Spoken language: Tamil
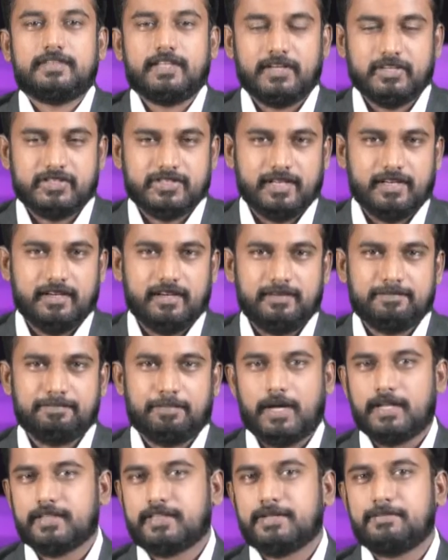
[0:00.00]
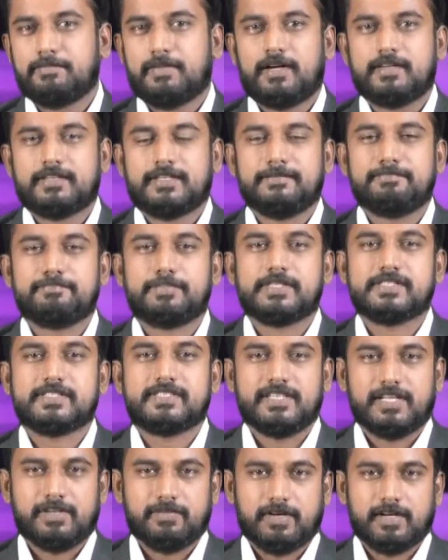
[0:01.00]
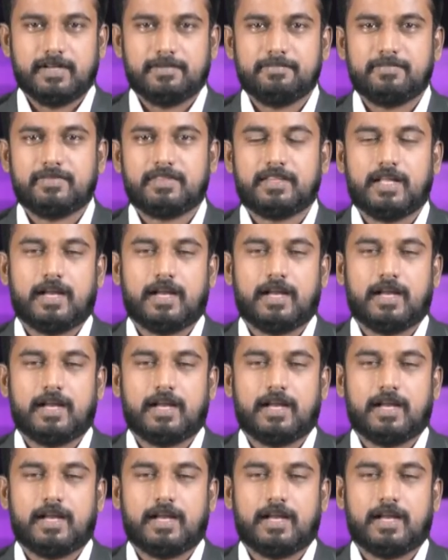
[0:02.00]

திருச்சியில் பாத்திமா டிம்பஸ் நிறுவனம்